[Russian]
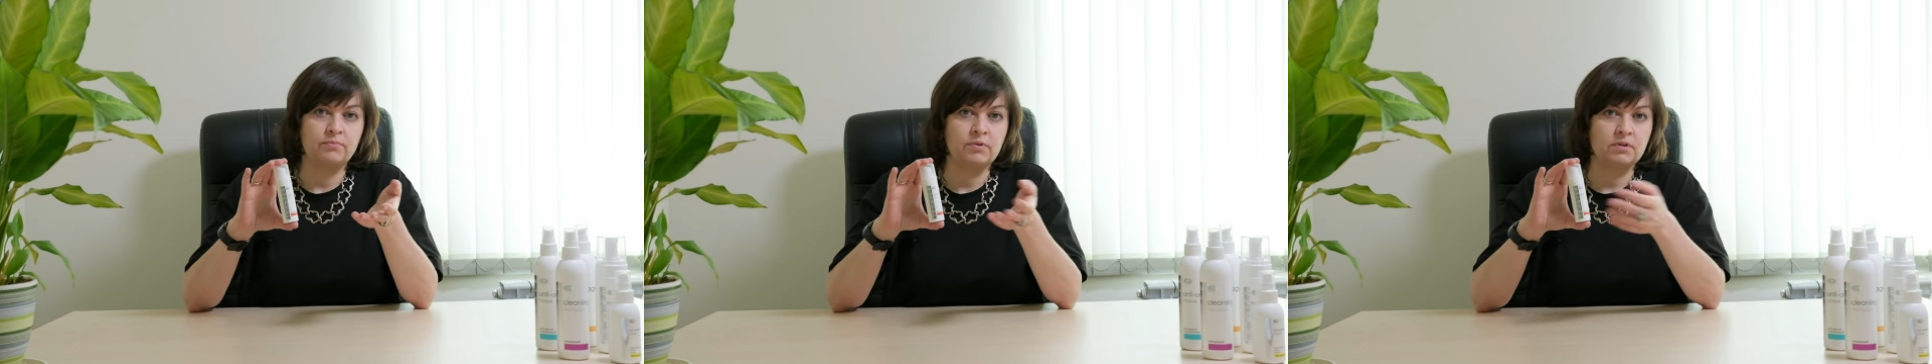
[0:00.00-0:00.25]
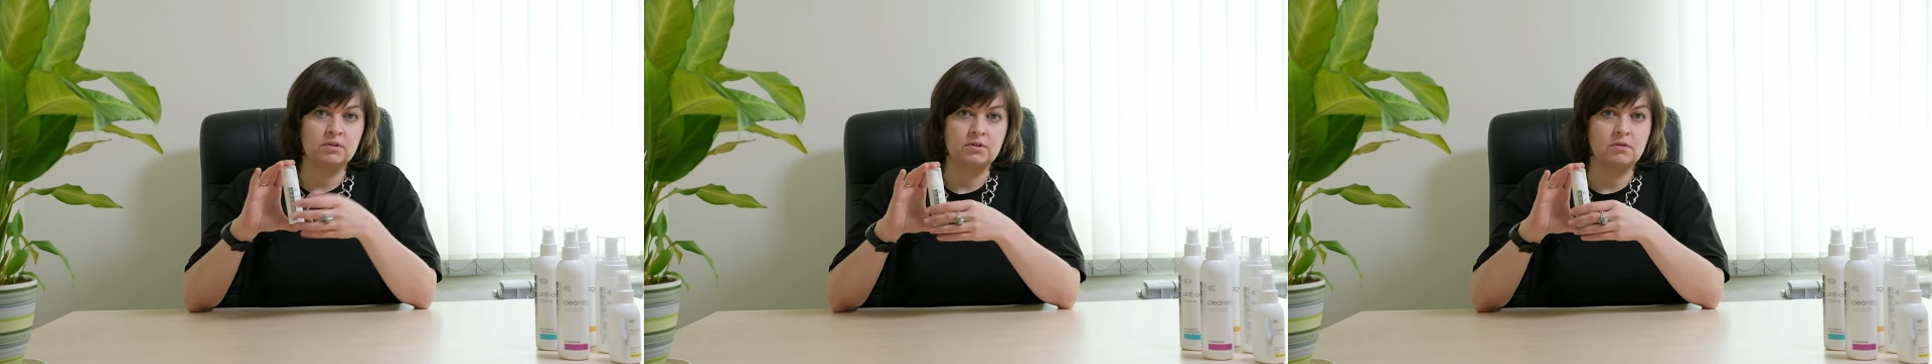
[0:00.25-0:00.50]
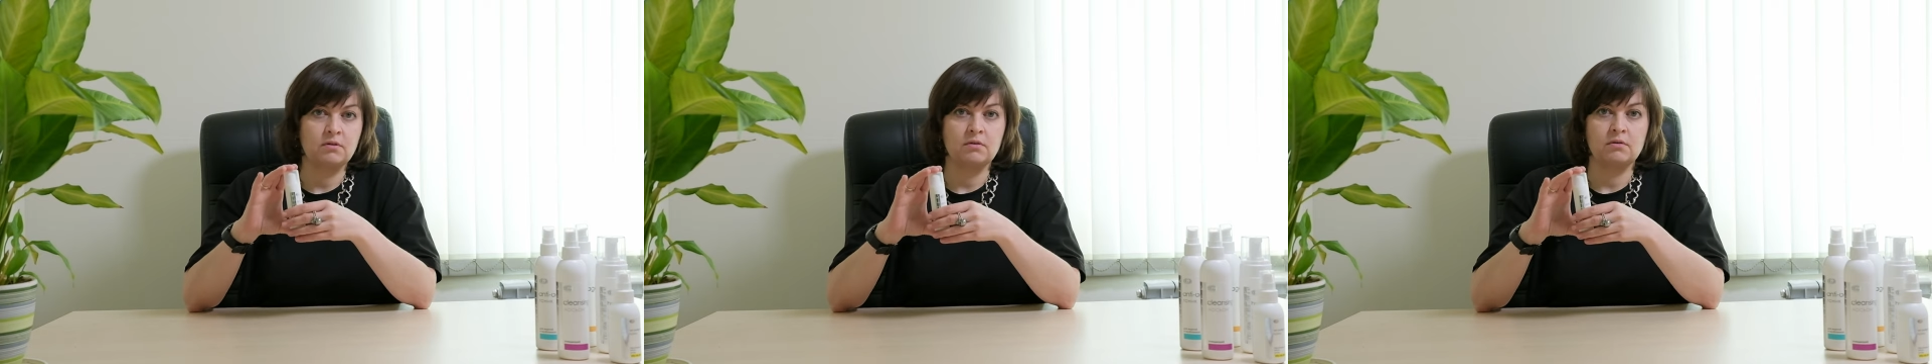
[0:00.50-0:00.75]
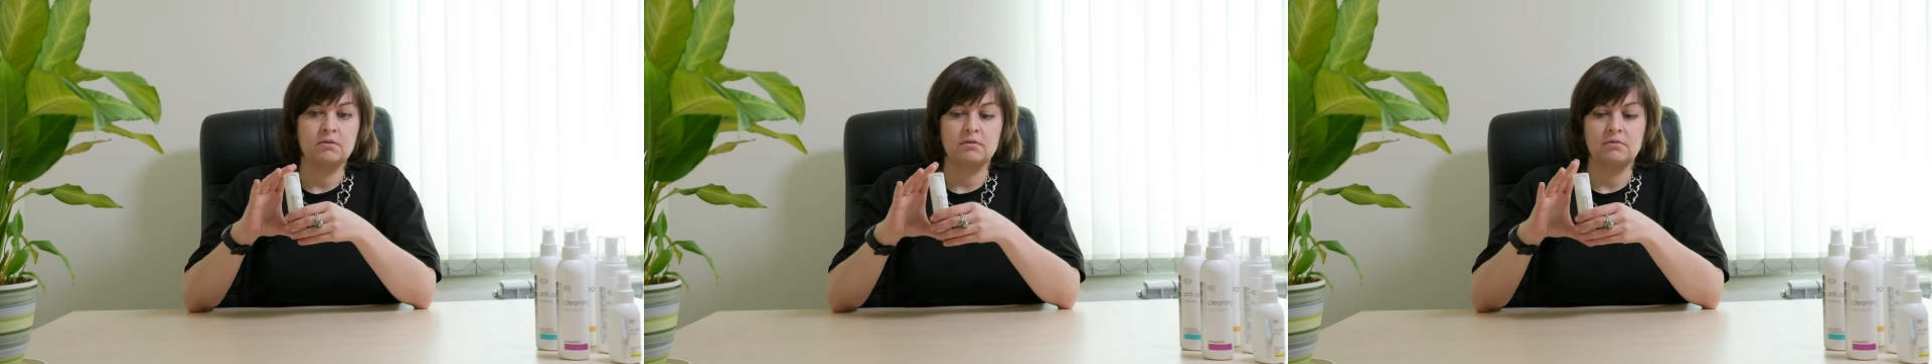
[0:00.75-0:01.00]
без
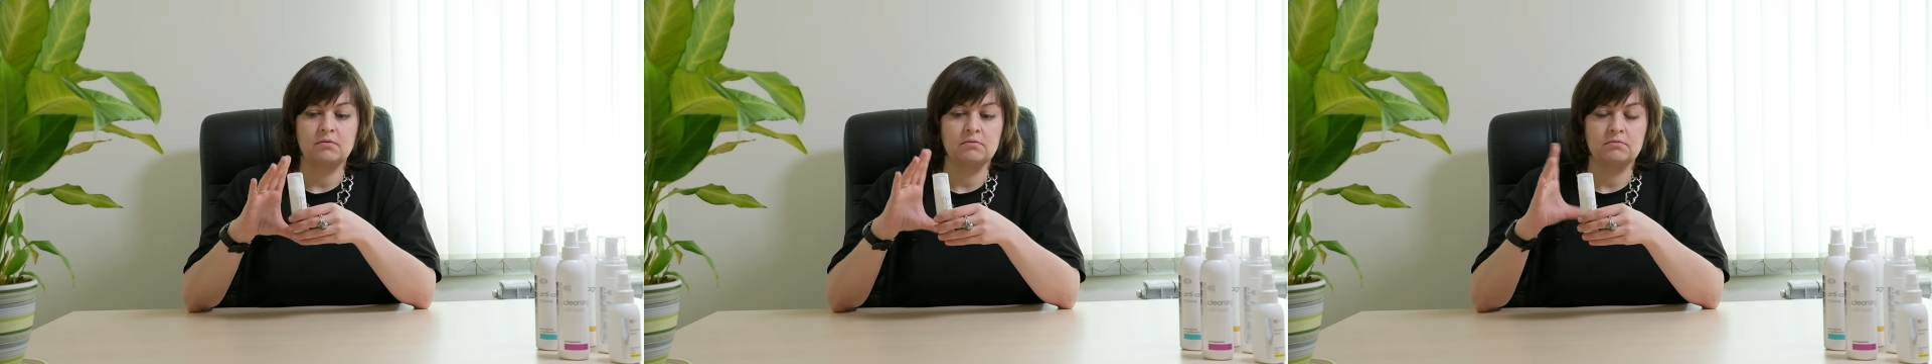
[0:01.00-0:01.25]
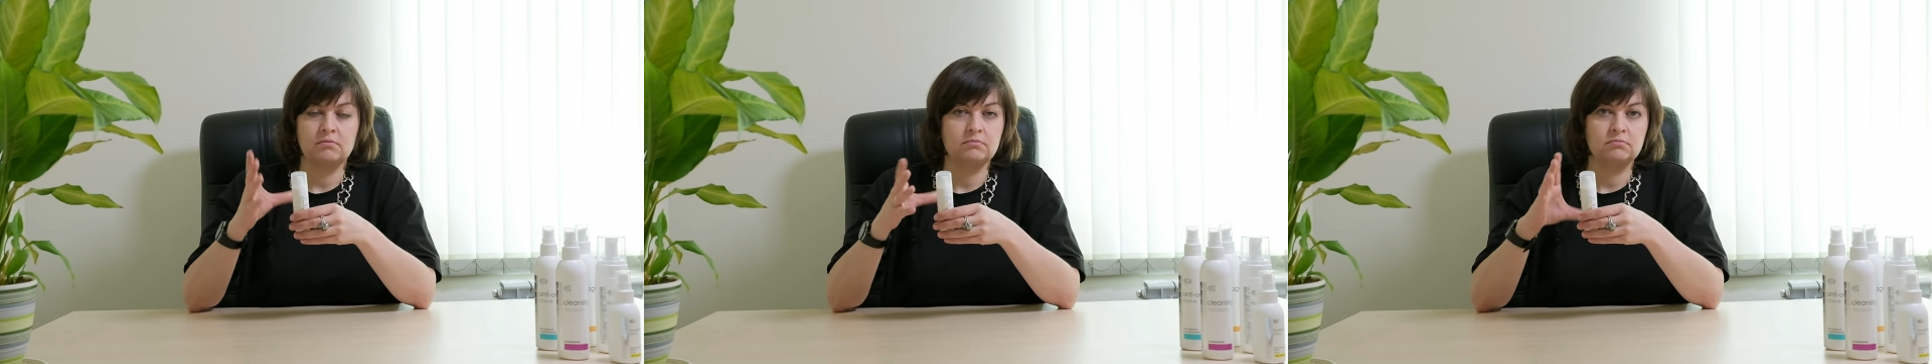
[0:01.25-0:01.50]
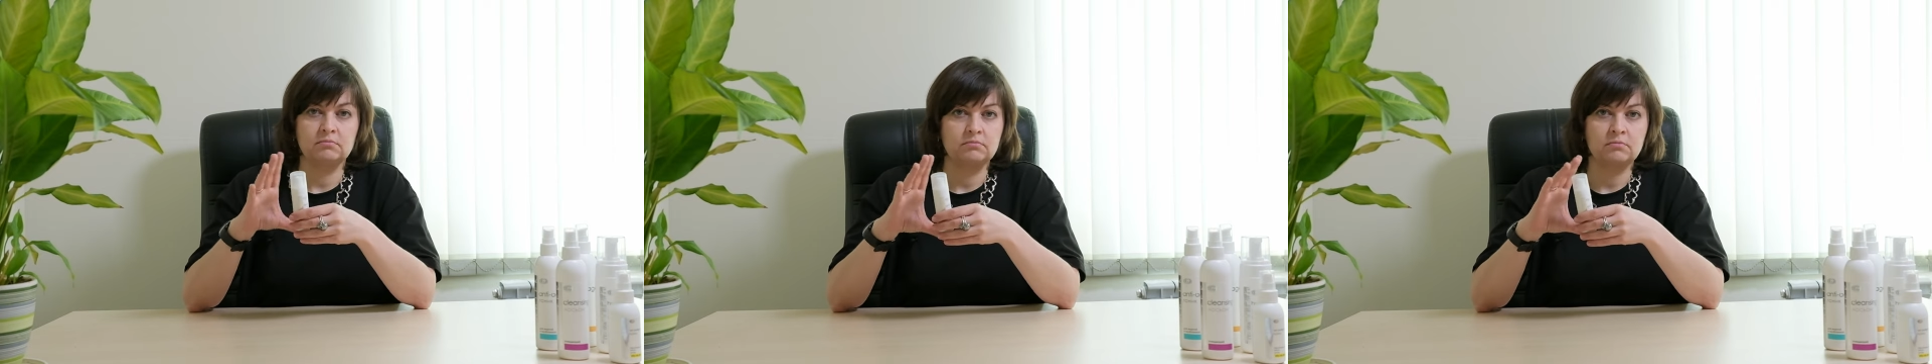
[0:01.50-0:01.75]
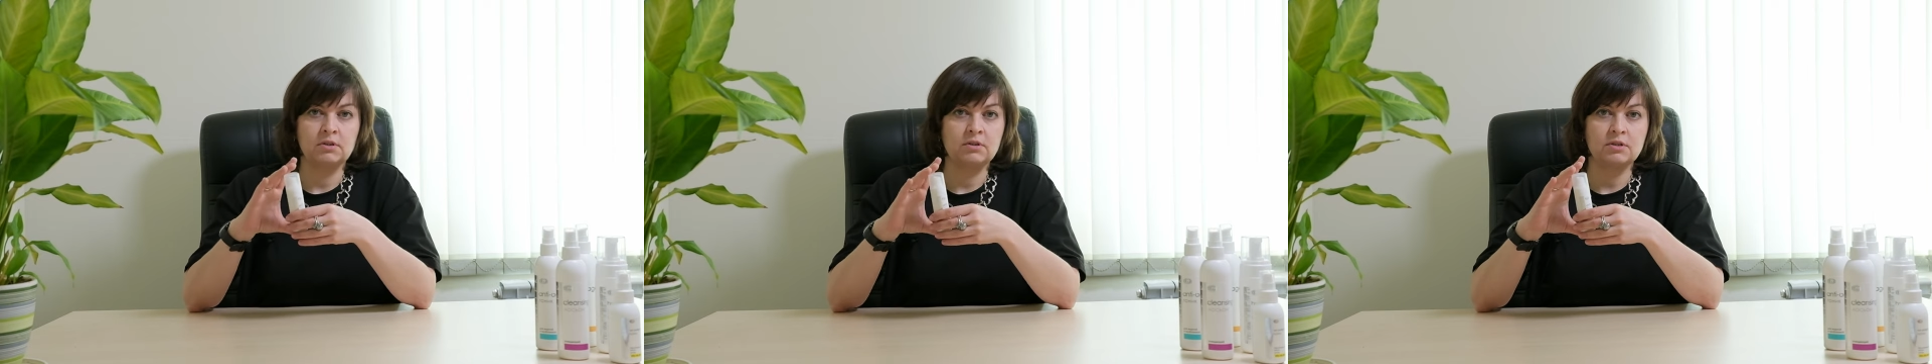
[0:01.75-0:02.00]

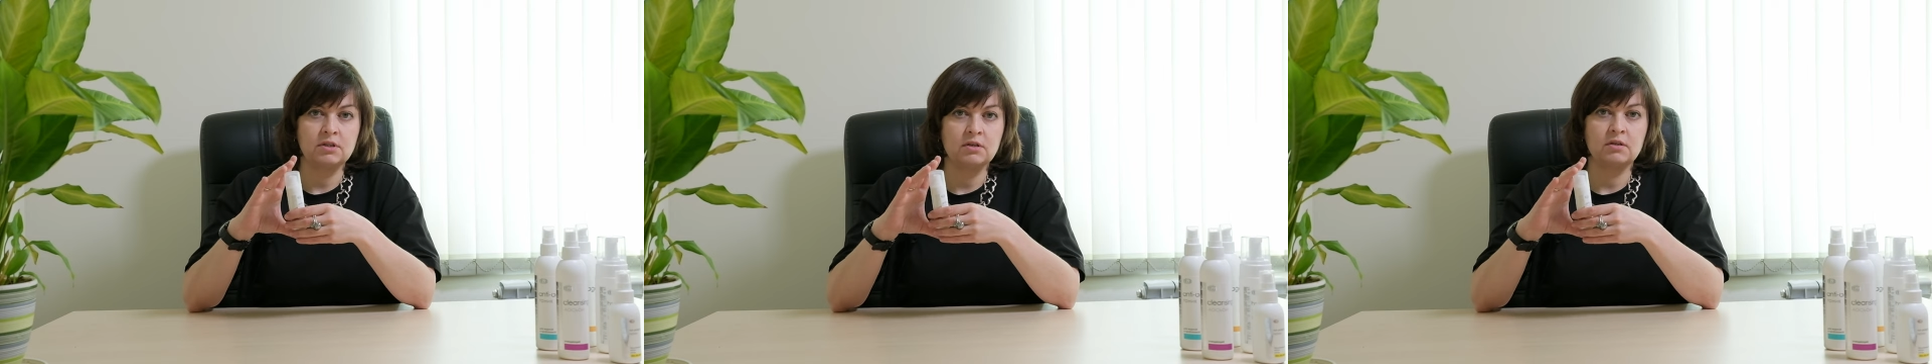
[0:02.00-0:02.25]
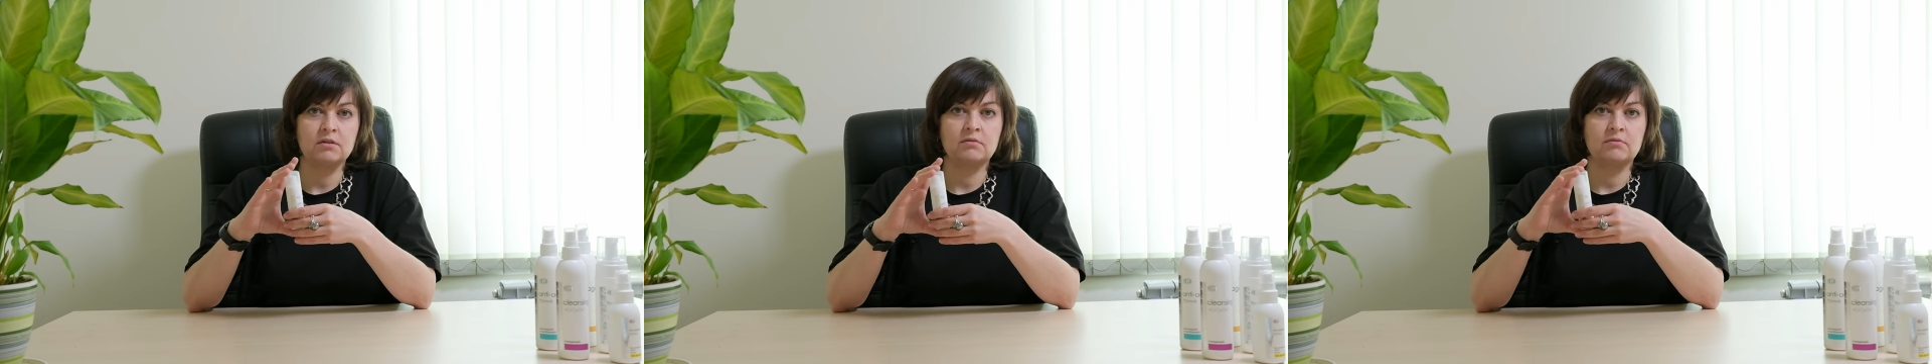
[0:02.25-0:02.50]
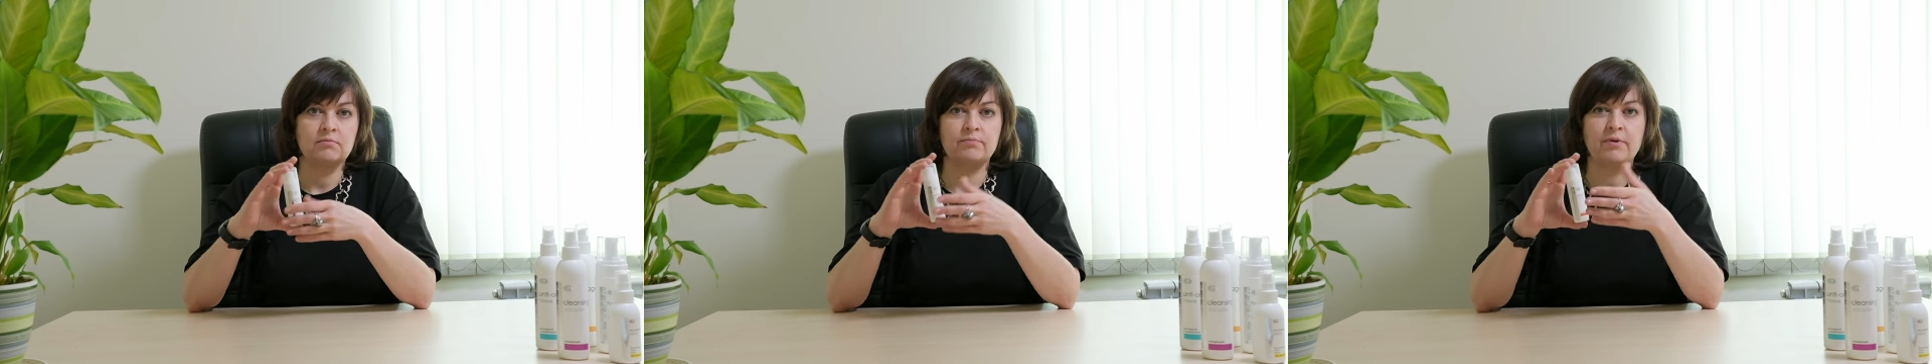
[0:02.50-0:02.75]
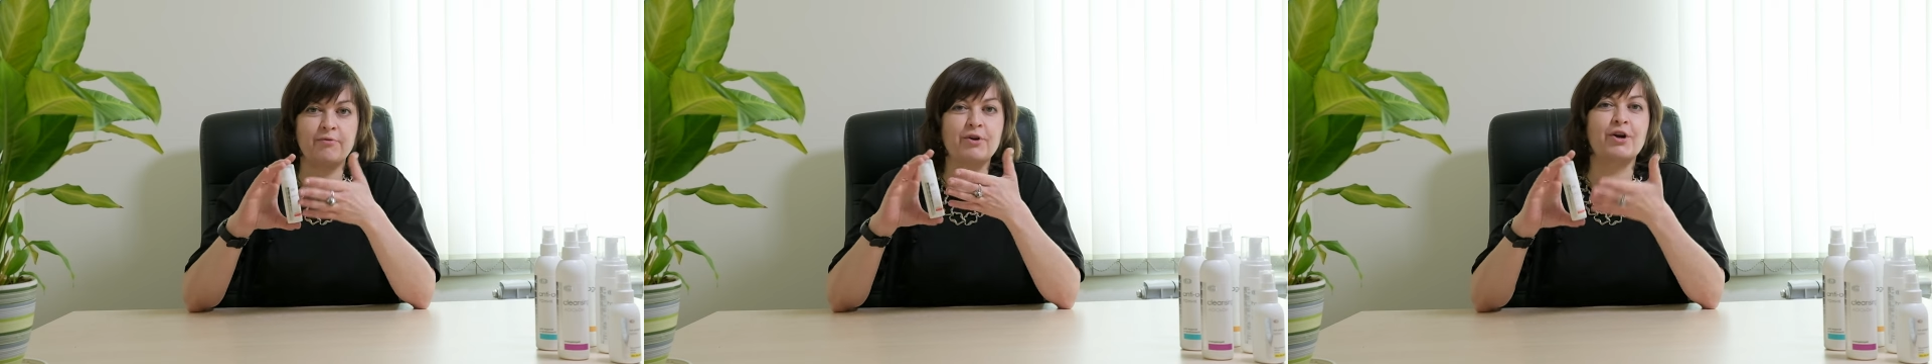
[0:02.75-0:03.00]
нанесения
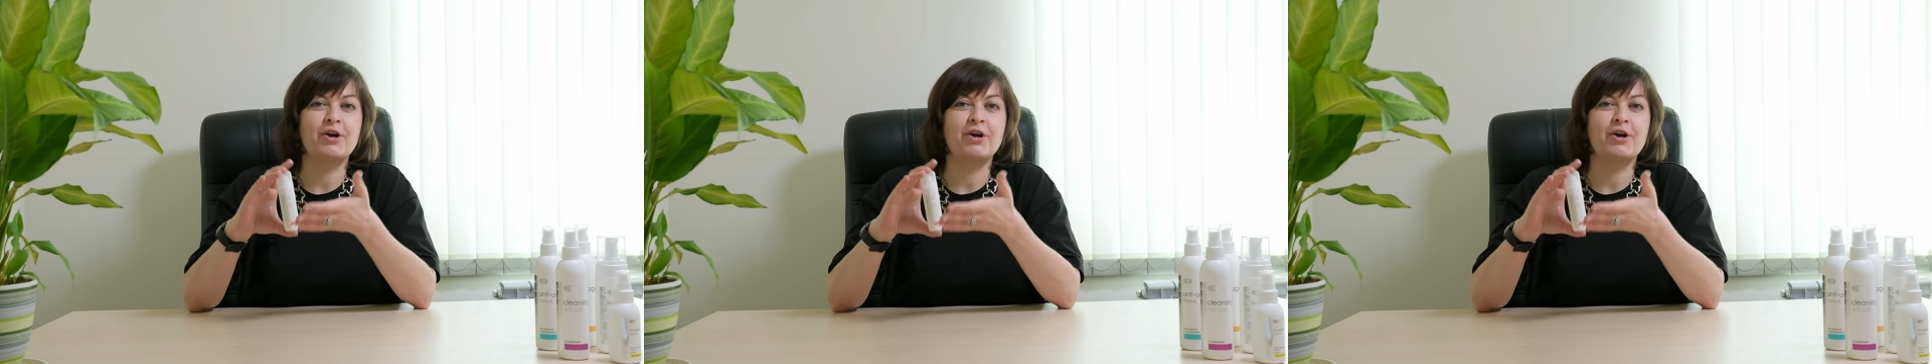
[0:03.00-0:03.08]
поверх